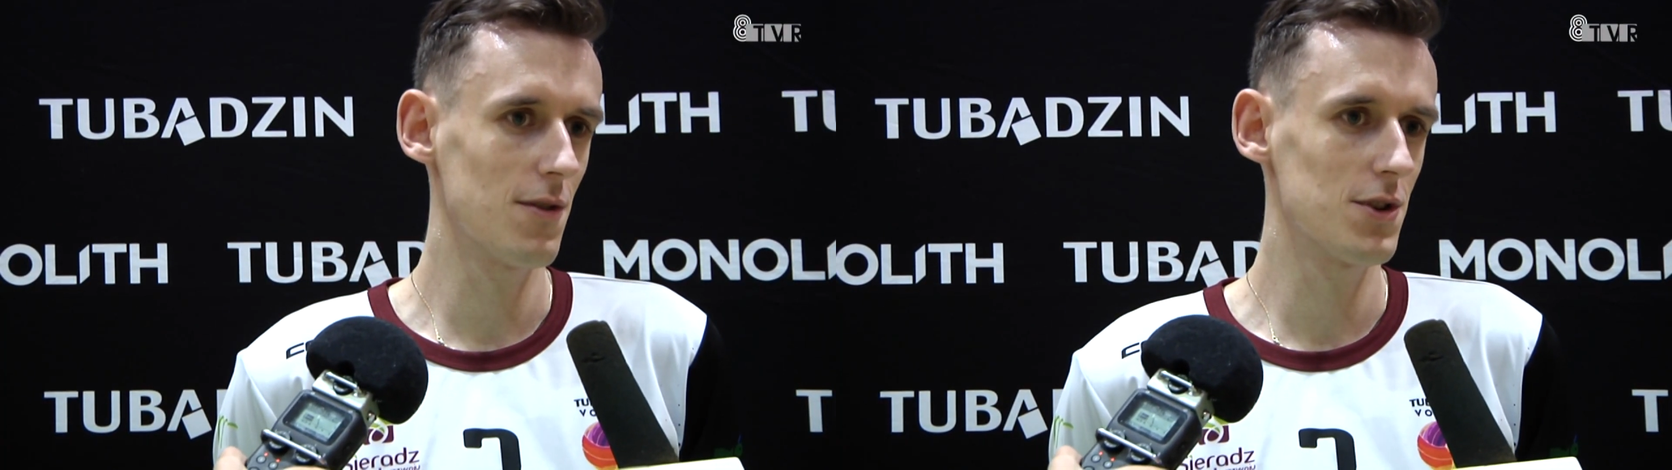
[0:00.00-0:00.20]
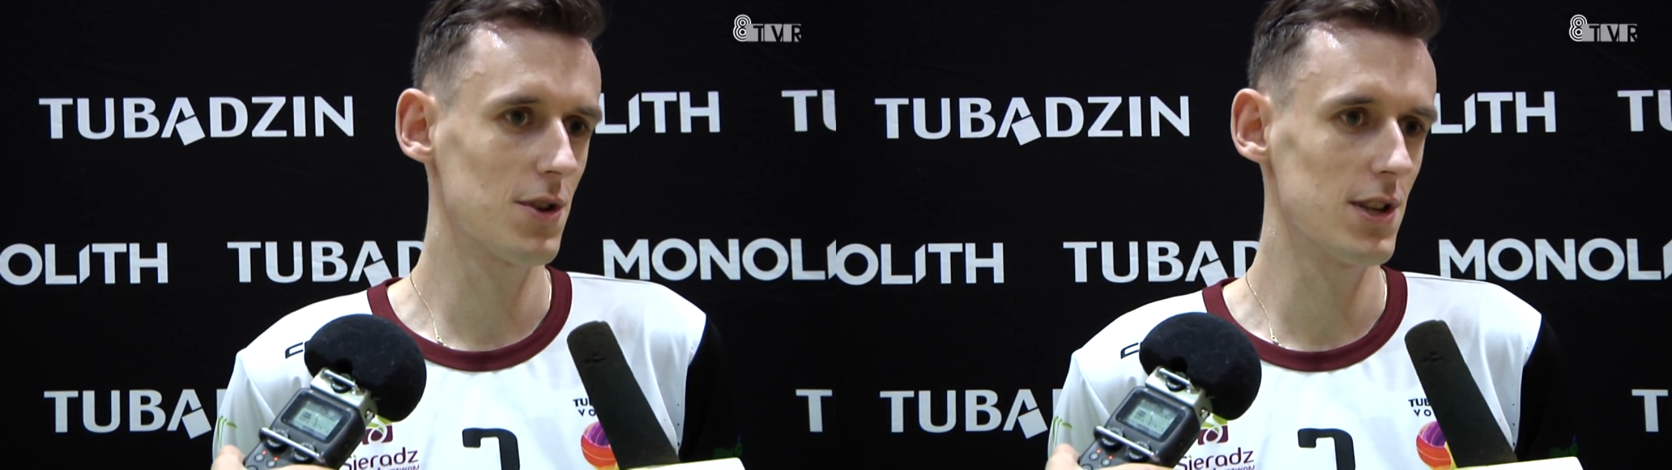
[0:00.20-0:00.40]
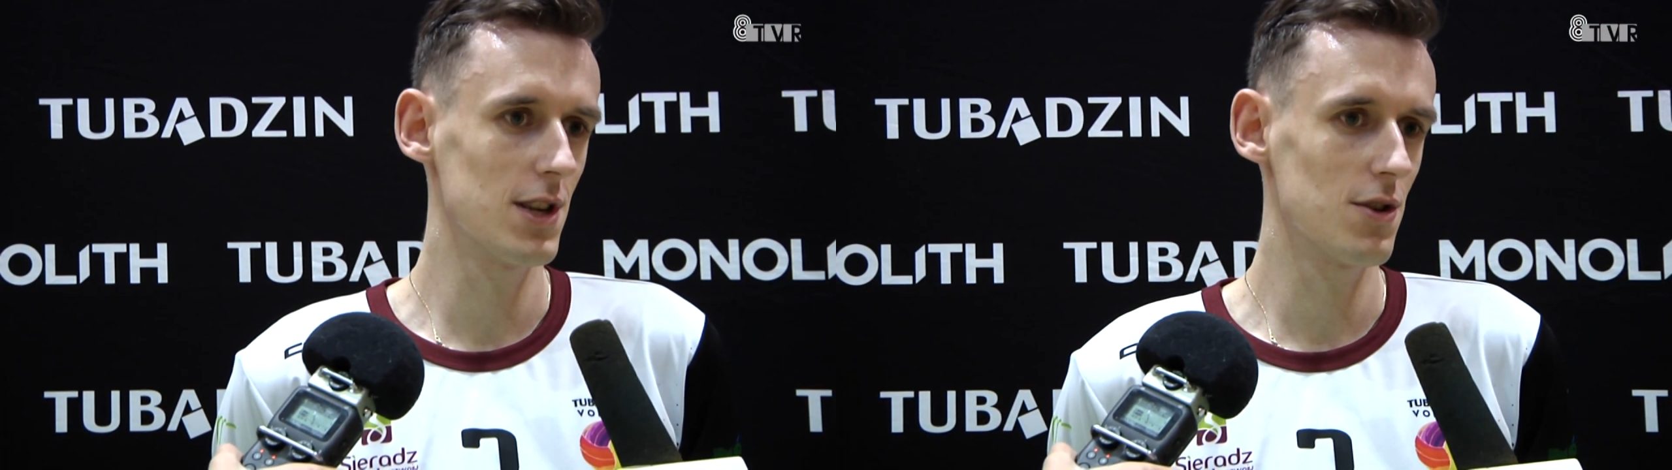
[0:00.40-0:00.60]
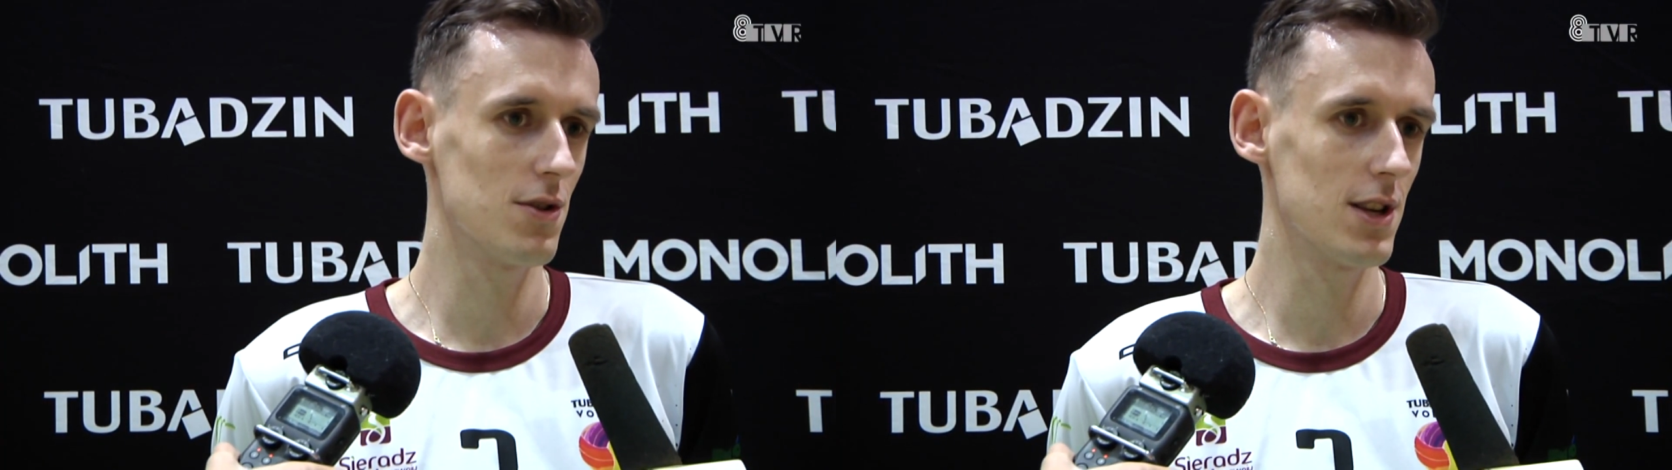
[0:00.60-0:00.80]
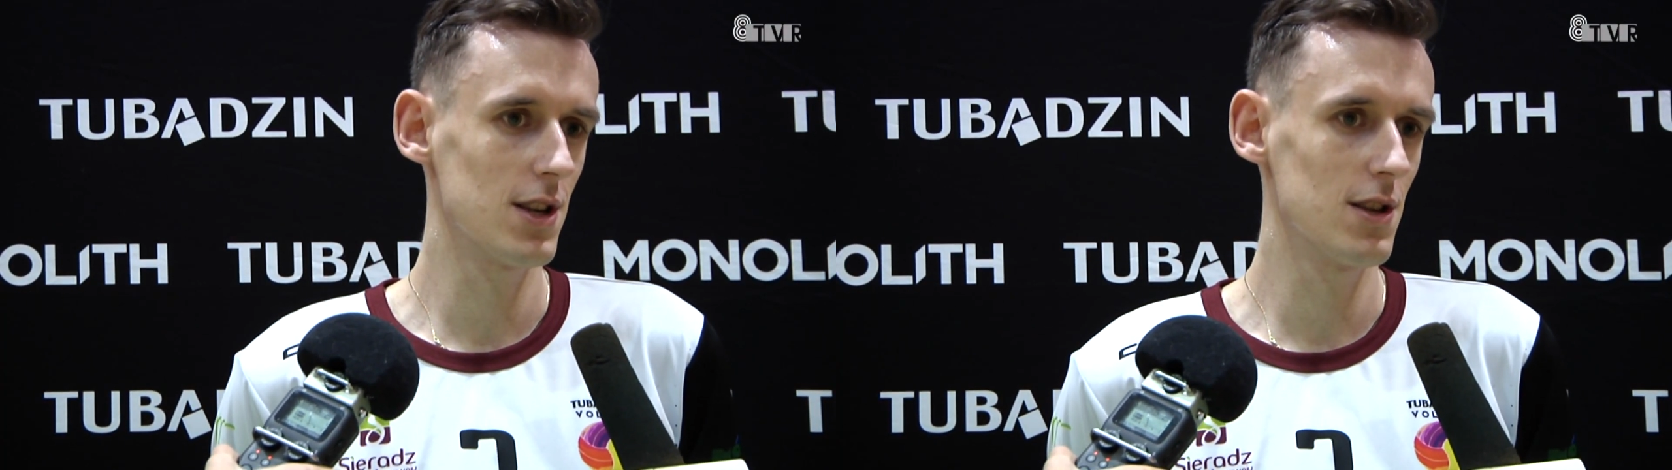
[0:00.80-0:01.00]
to wszystko zależy
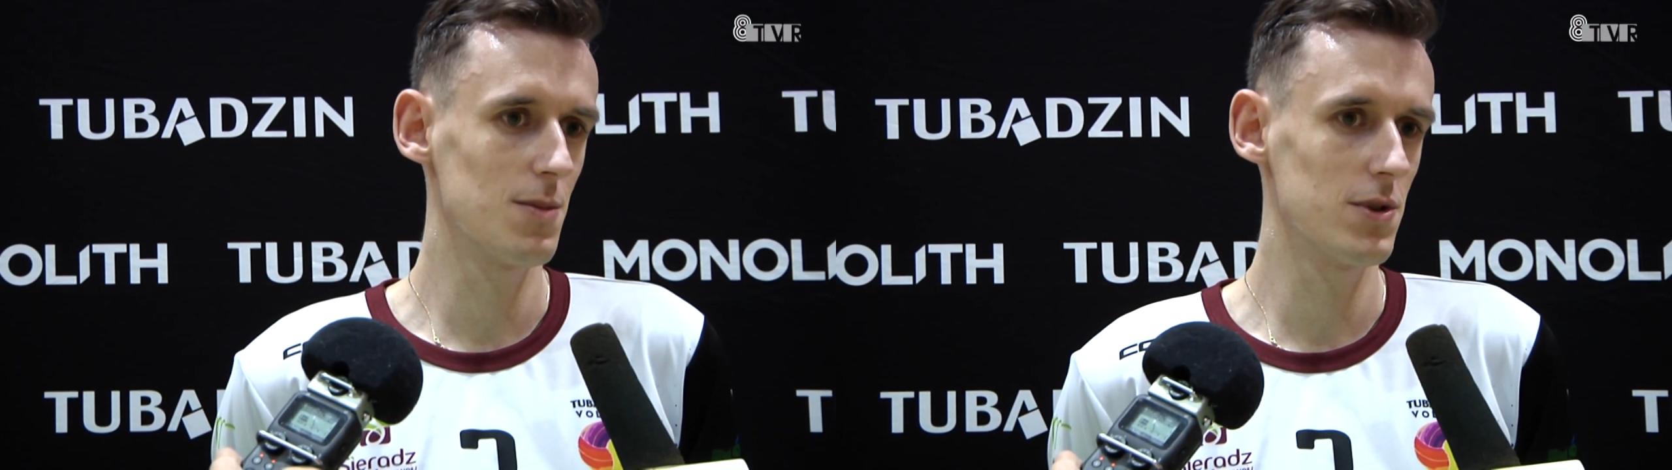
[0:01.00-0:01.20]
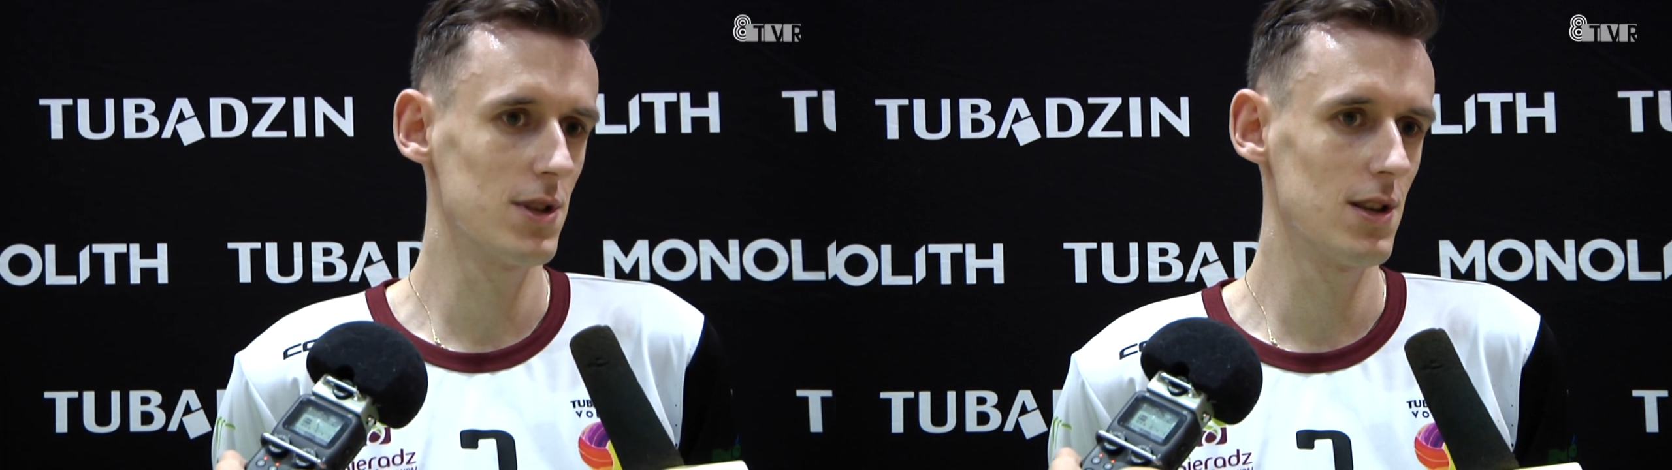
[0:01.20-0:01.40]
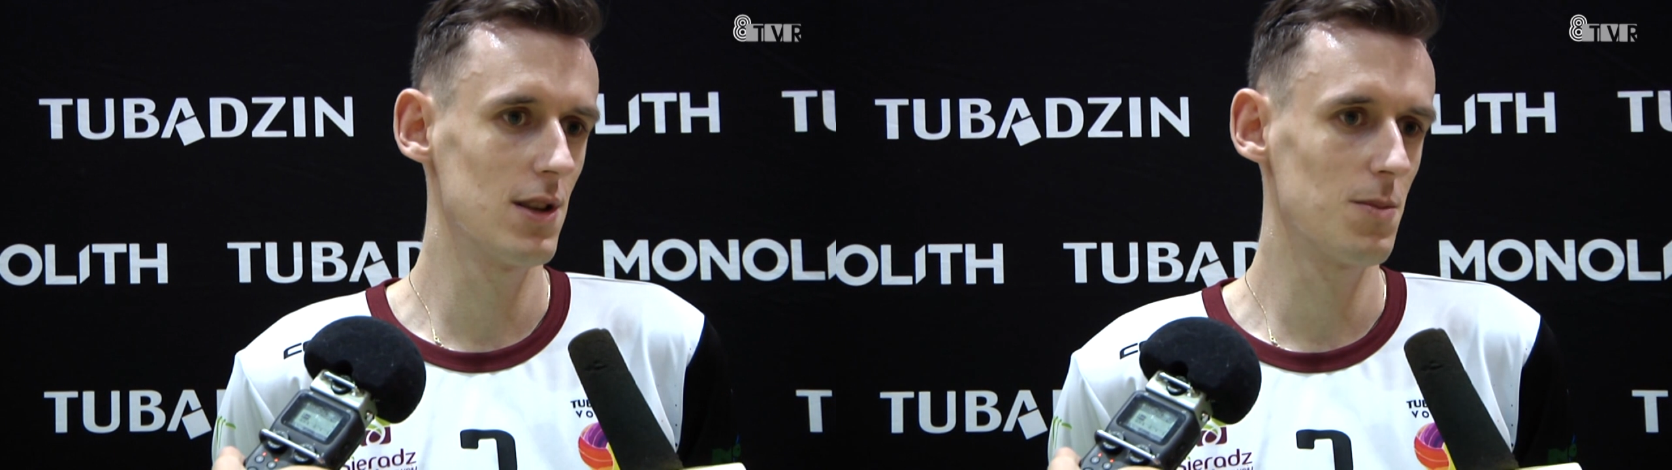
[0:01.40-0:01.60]
od naszej dyspozycji